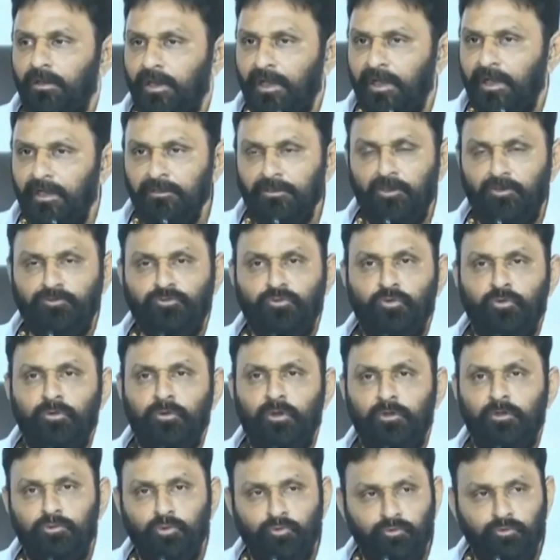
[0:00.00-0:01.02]
లైన్
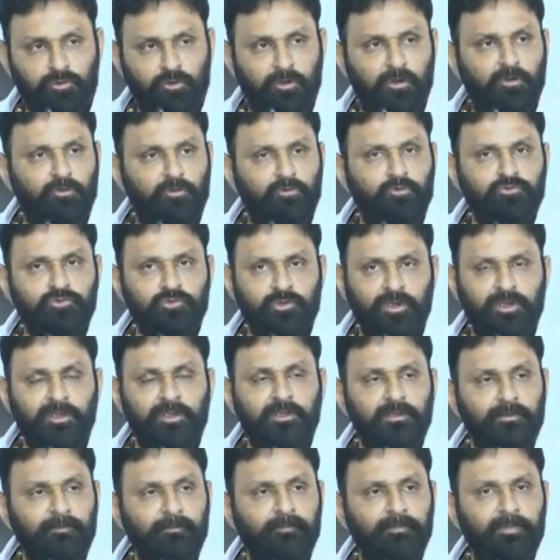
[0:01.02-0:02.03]
చేసుకున్నావు దూతున్నావు కూర్చుని
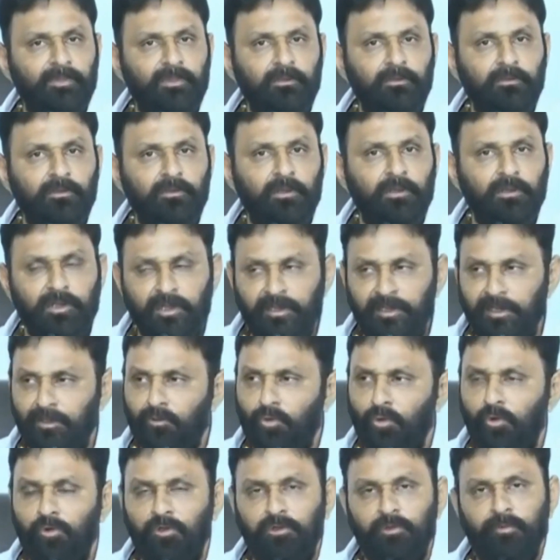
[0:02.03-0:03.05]
అంటే నీ
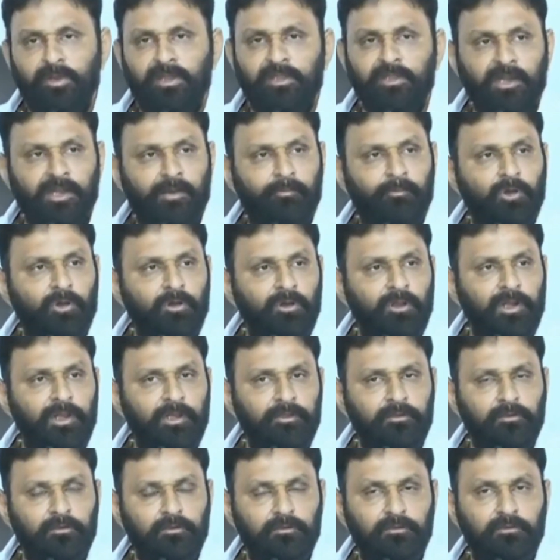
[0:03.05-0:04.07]
కొడుకు మీద నమ్మకం
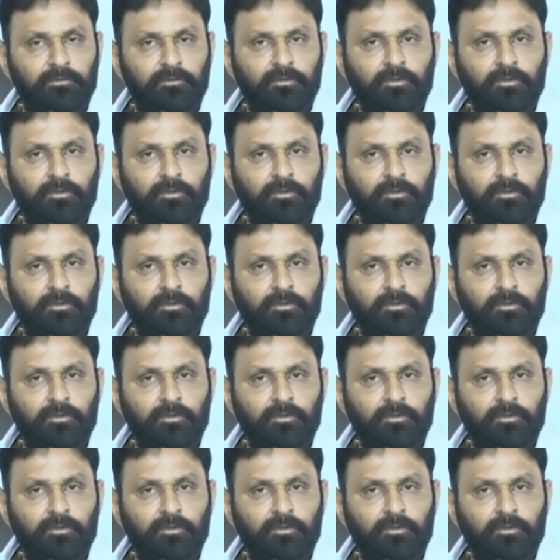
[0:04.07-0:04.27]
లేదు